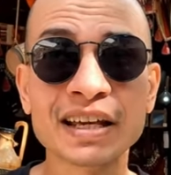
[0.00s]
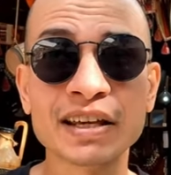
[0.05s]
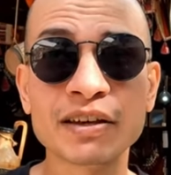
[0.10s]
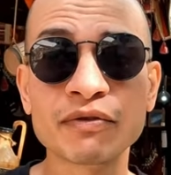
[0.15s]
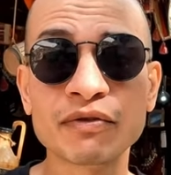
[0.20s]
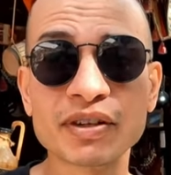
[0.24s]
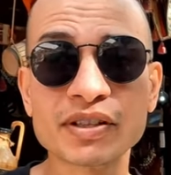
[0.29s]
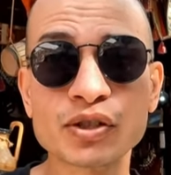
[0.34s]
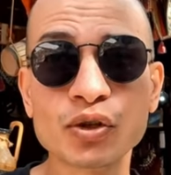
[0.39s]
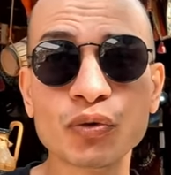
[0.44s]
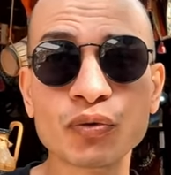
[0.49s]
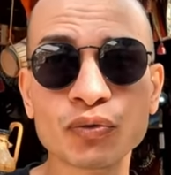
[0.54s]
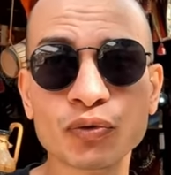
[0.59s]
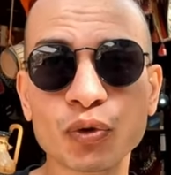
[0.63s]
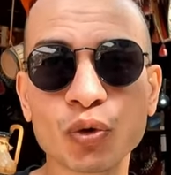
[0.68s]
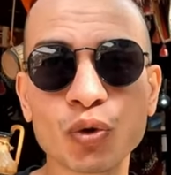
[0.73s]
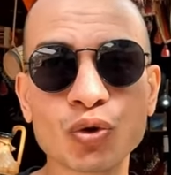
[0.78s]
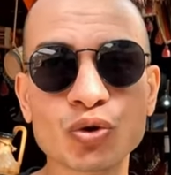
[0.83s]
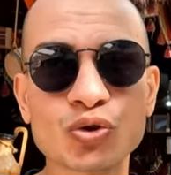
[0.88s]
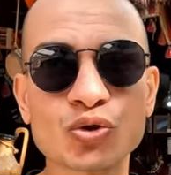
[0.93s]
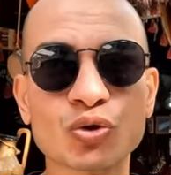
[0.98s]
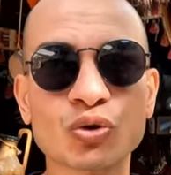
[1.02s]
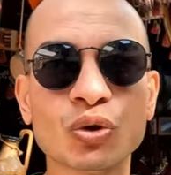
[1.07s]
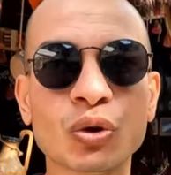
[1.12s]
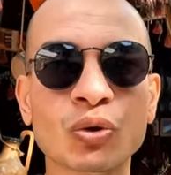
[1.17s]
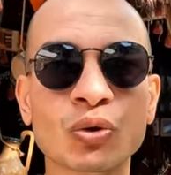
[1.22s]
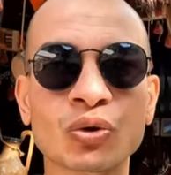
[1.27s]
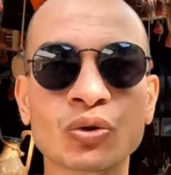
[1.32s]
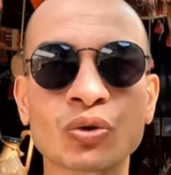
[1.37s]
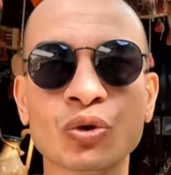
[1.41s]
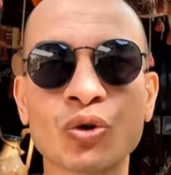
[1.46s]
Que fazia o fluxo
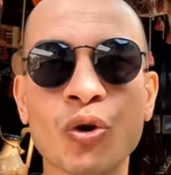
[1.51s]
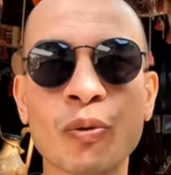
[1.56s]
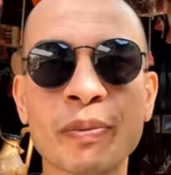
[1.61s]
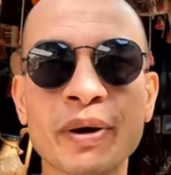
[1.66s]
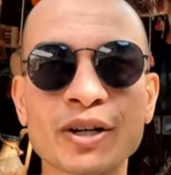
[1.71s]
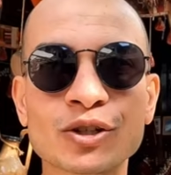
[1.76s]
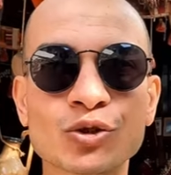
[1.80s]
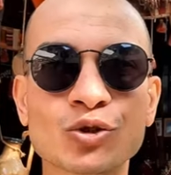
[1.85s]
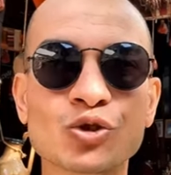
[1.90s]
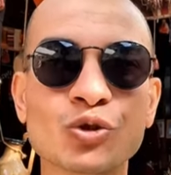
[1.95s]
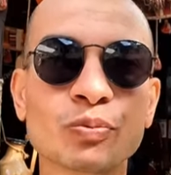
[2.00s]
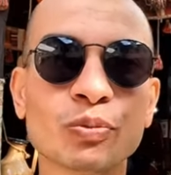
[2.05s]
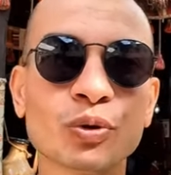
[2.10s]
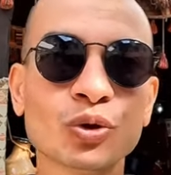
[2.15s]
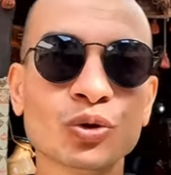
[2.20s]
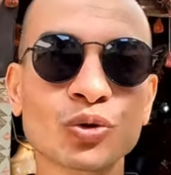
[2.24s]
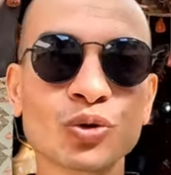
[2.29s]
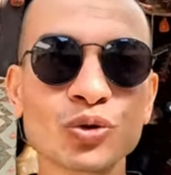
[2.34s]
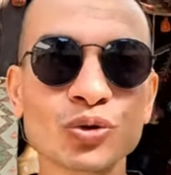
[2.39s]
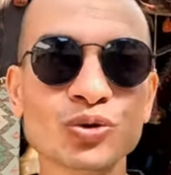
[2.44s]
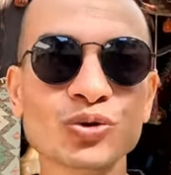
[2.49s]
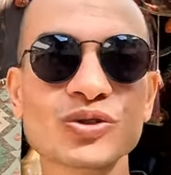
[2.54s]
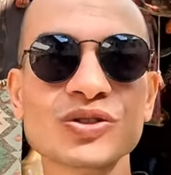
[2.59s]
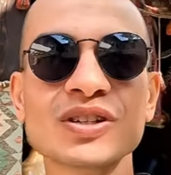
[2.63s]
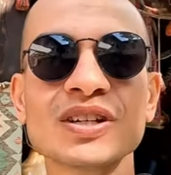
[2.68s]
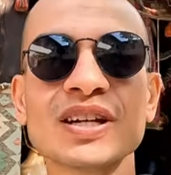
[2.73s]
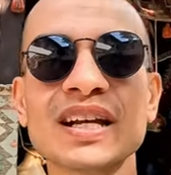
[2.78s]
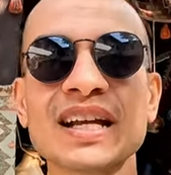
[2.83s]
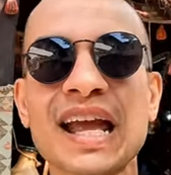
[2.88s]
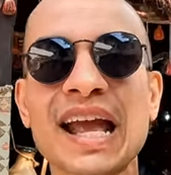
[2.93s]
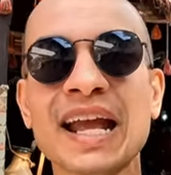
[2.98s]
do, do comércio de
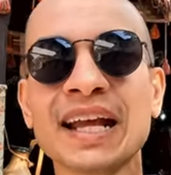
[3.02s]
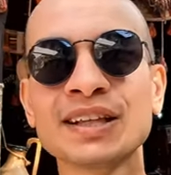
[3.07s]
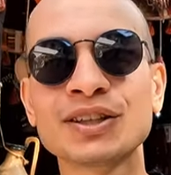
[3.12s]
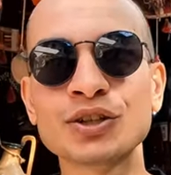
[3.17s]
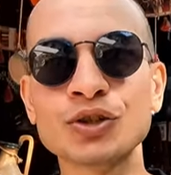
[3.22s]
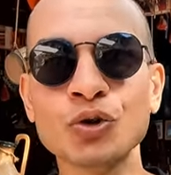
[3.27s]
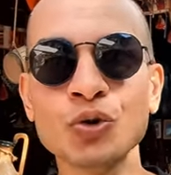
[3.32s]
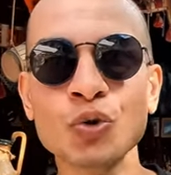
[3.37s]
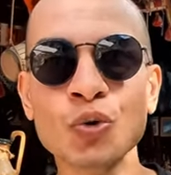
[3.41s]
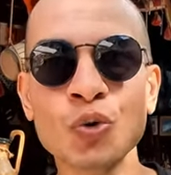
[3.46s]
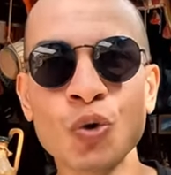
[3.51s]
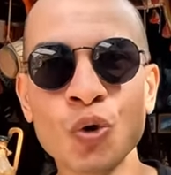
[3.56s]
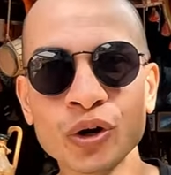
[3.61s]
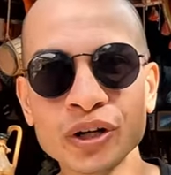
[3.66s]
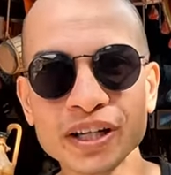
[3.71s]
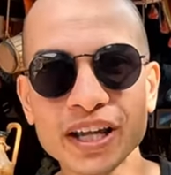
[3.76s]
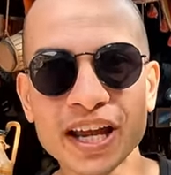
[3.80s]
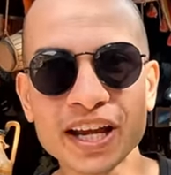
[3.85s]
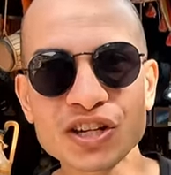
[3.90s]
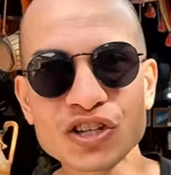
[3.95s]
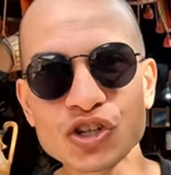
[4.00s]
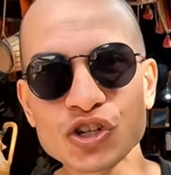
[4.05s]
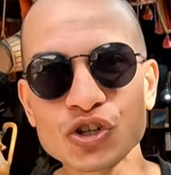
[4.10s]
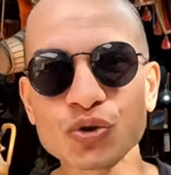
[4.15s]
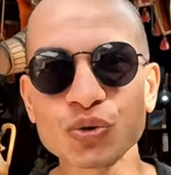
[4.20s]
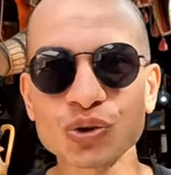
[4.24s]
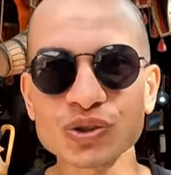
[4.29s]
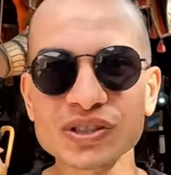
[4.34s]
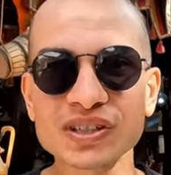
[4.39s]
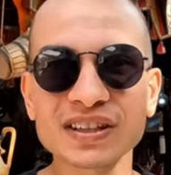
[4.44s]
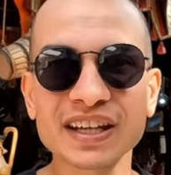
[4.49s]
produtos entre o Oriente e
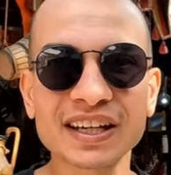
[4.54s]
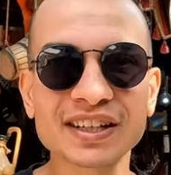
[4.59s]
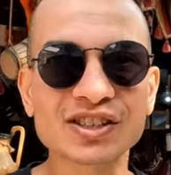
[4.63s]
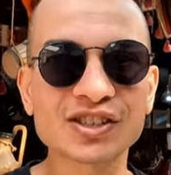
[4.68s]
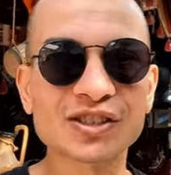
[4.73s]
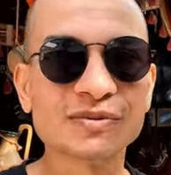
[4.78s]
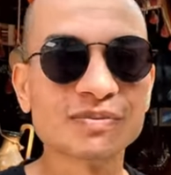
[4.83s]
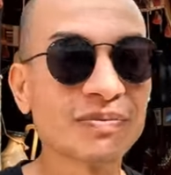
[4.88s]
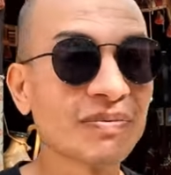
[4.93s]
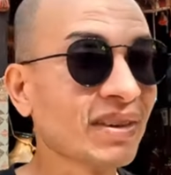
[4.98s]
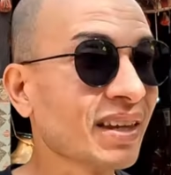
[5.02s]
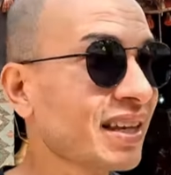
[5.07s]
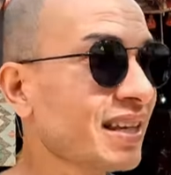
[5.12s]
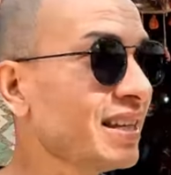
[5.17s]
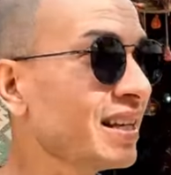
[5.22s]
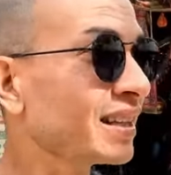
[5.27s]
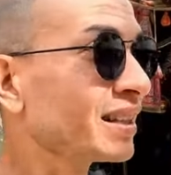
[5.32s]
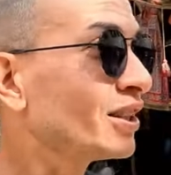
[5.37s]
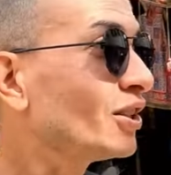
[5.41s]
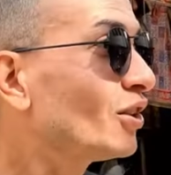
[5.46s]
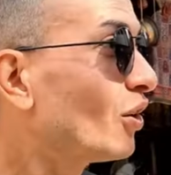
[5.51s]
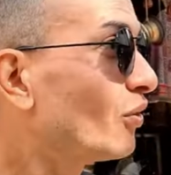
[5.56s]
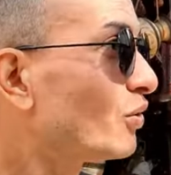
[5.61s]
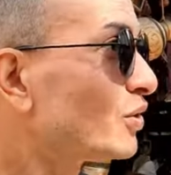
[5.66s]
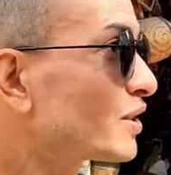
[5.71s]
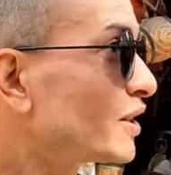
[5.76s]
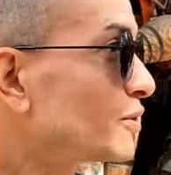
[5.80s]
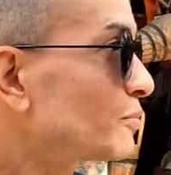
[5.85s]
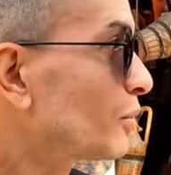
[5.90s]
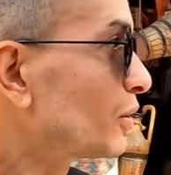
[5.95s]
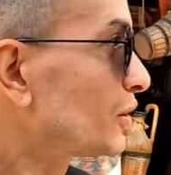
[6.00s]
o Ocidente. E aqui, ó, vocês